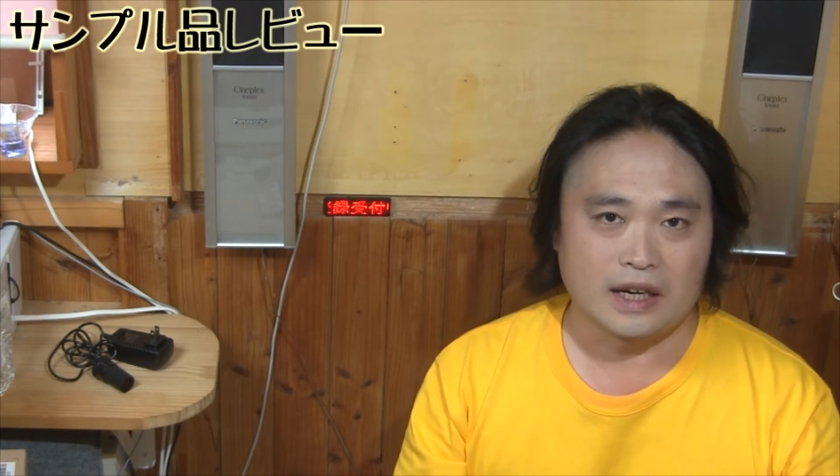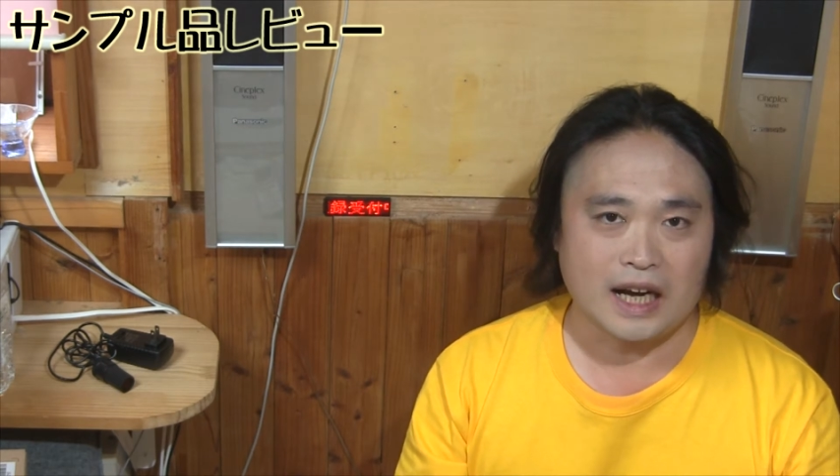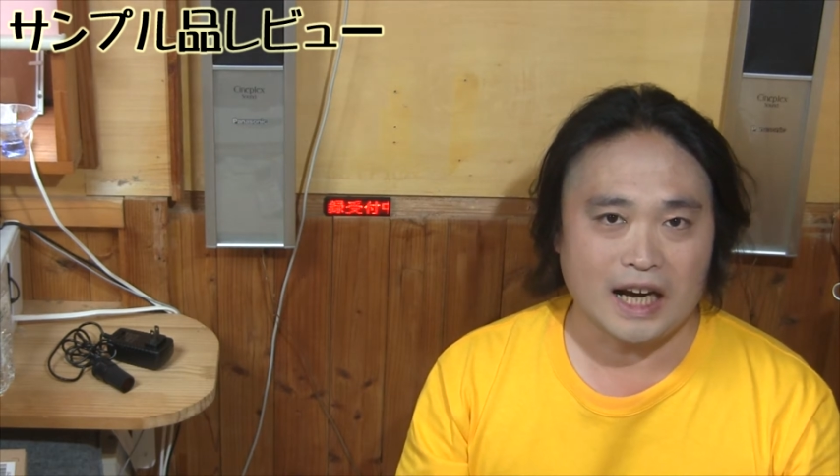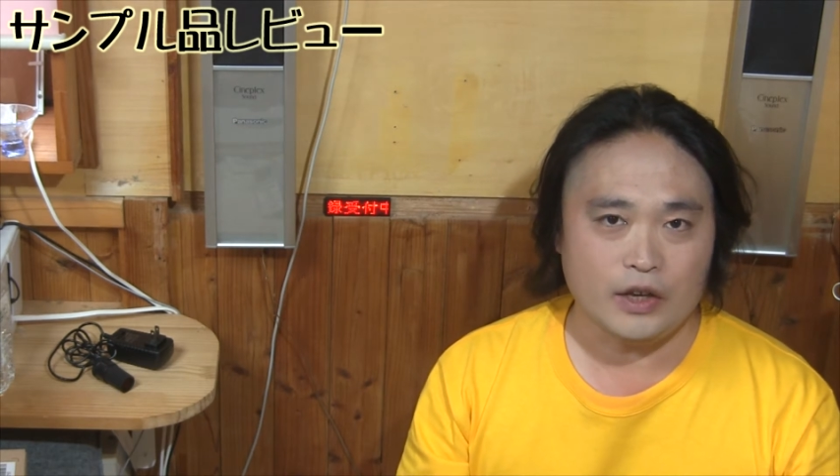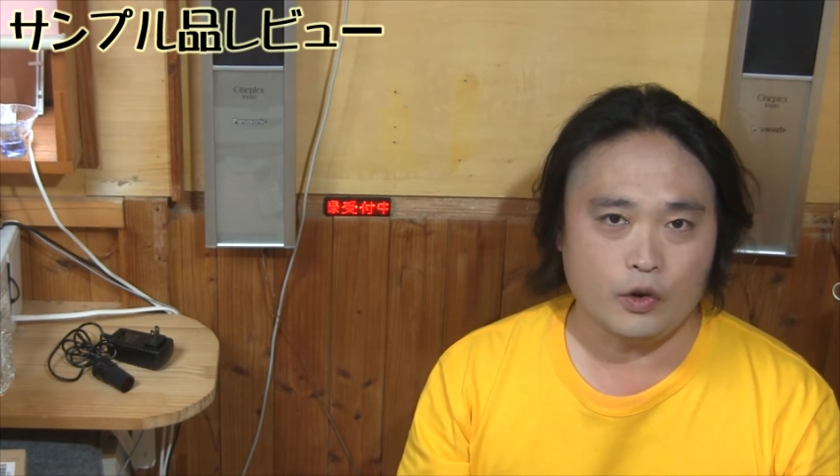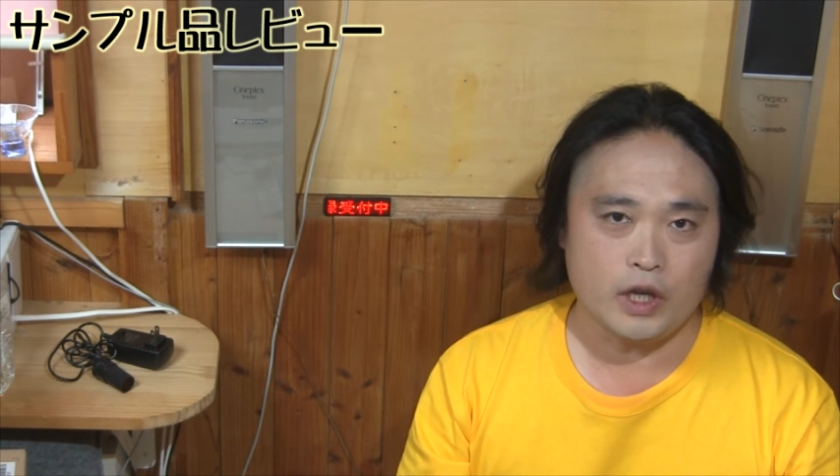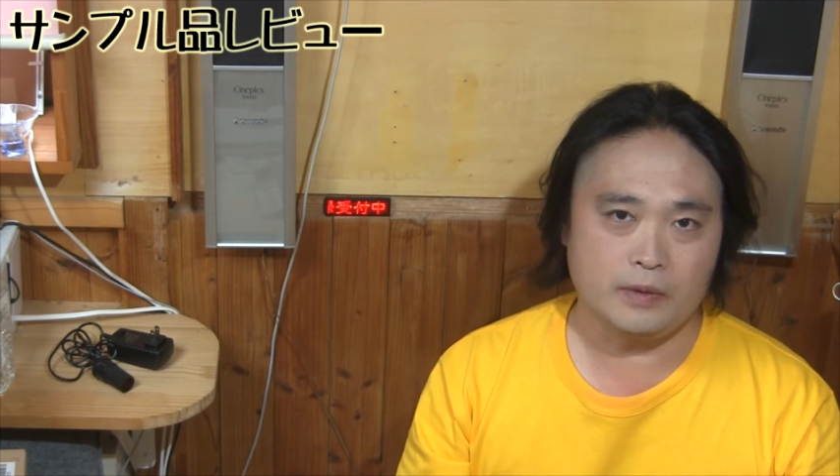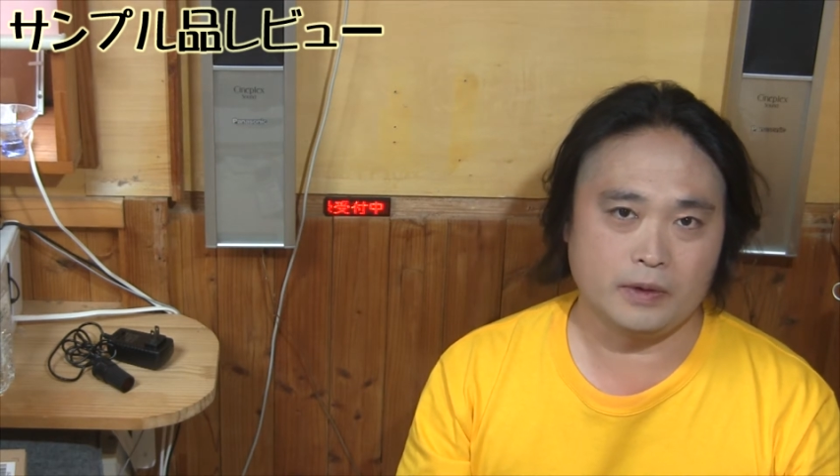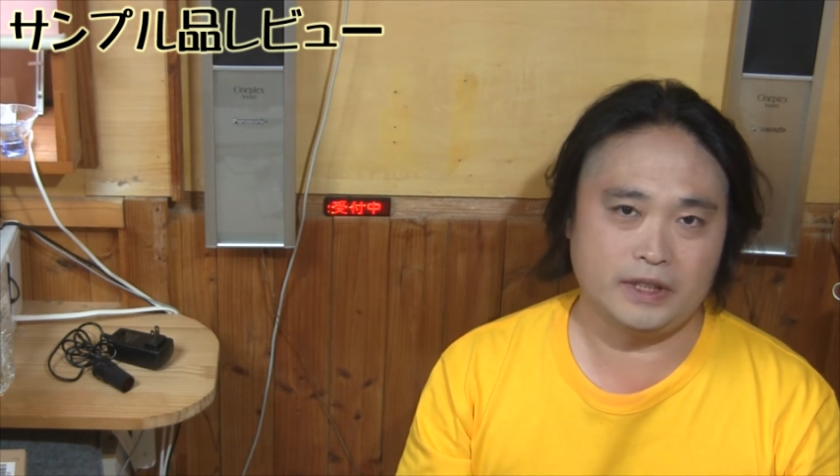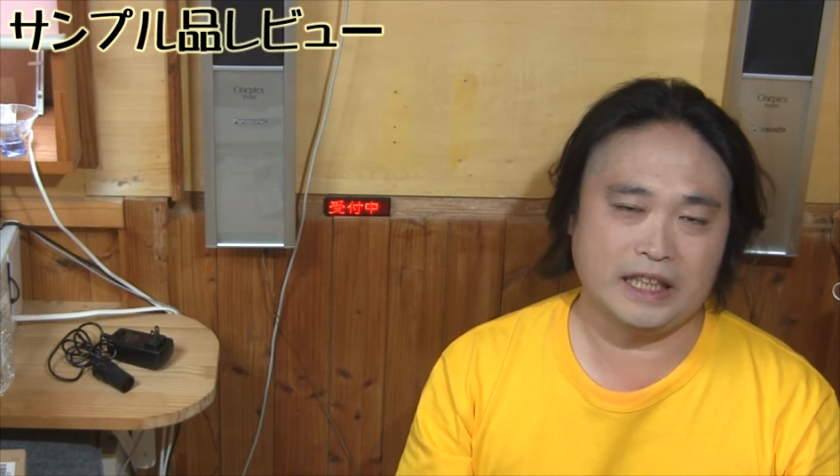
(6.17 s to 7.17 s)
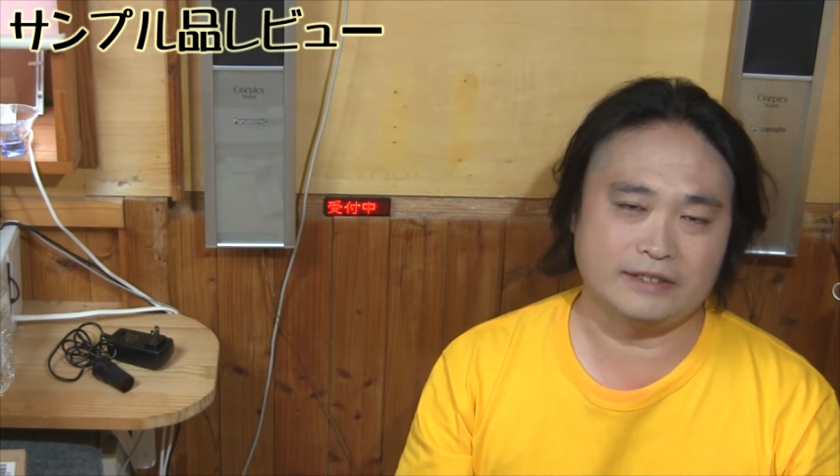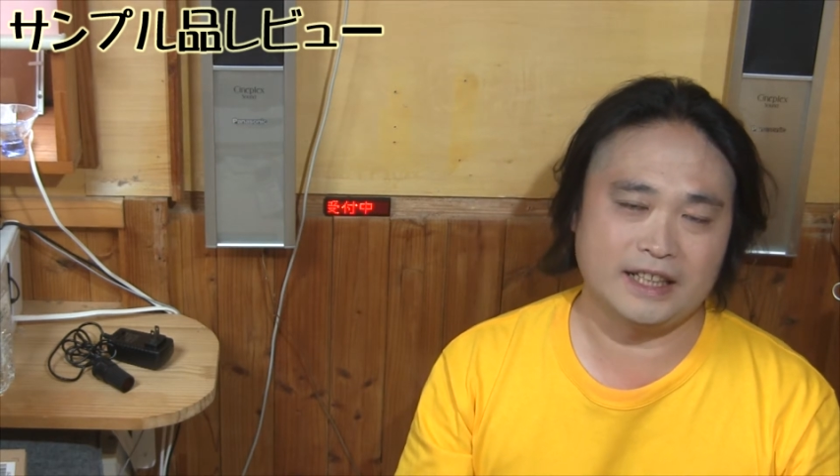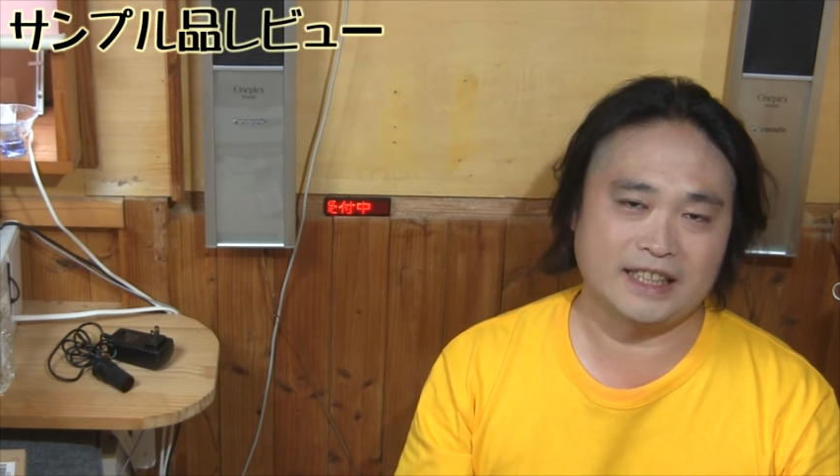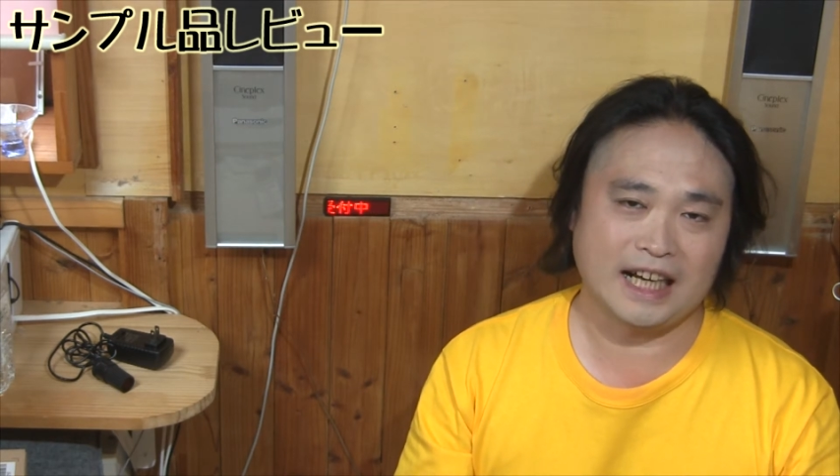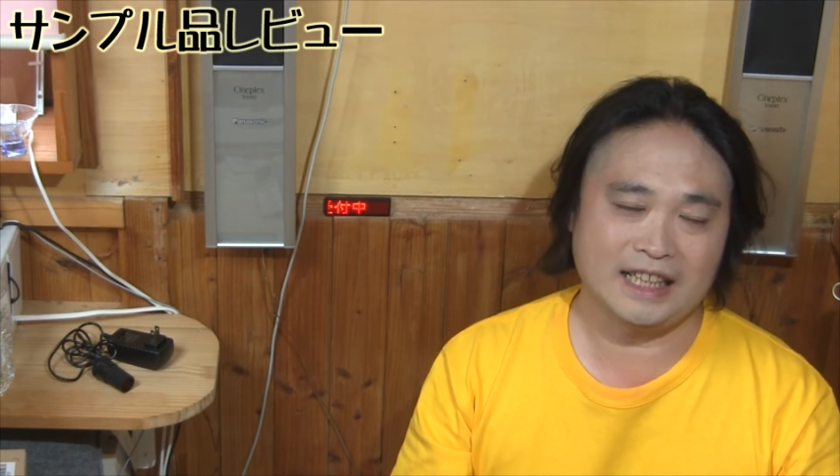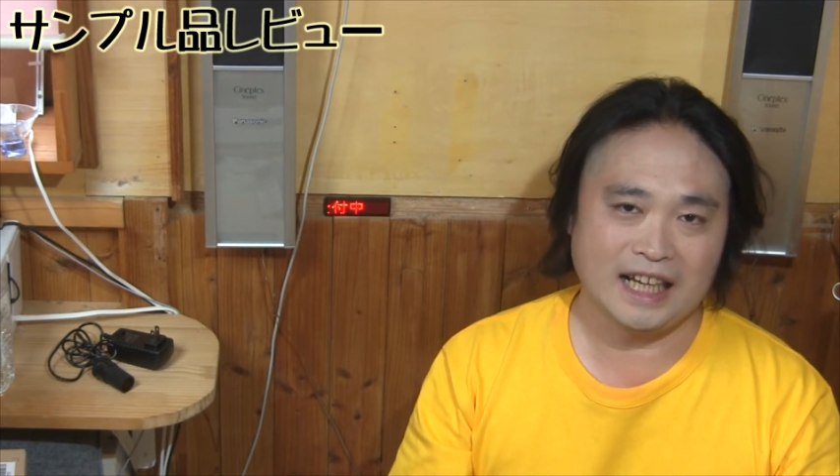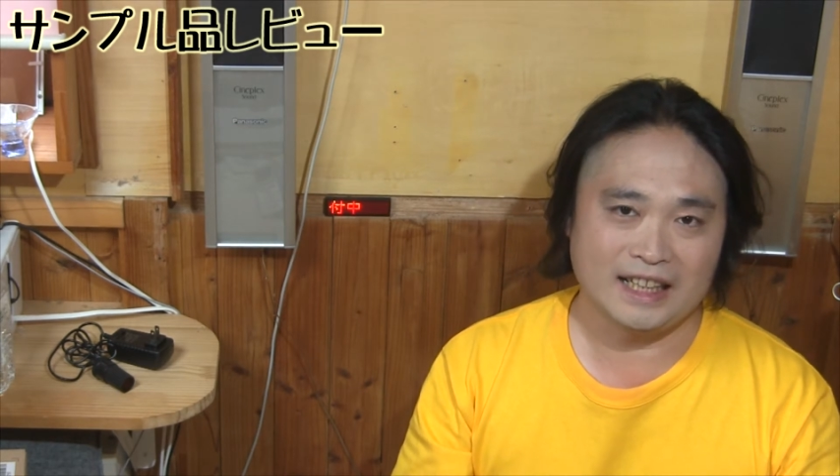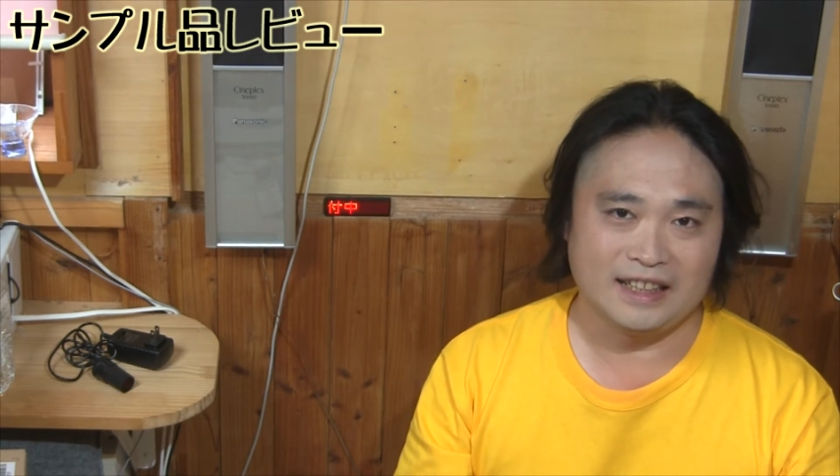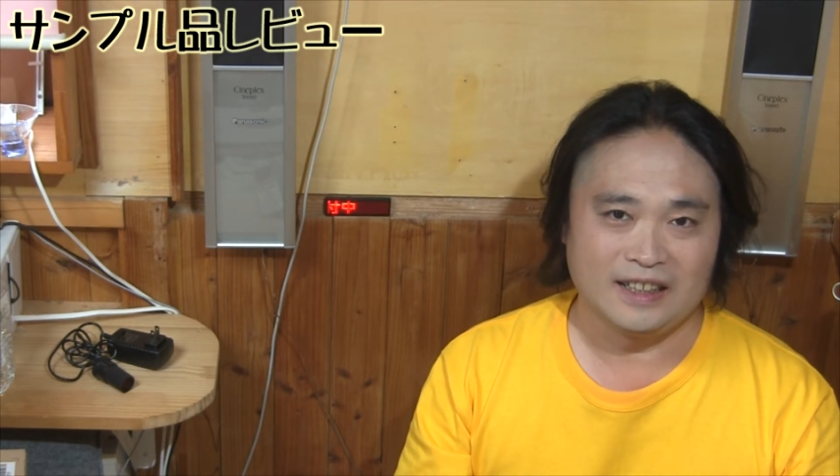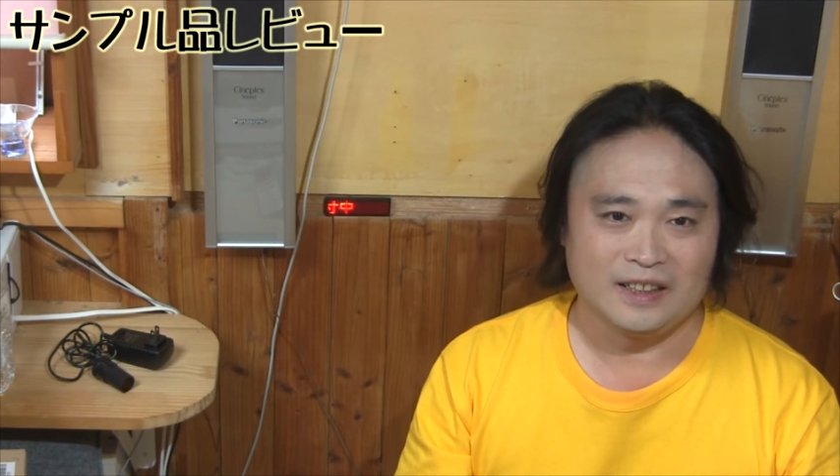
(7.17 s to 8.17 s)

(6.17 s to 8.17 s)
カー用品を自宅で使いたい。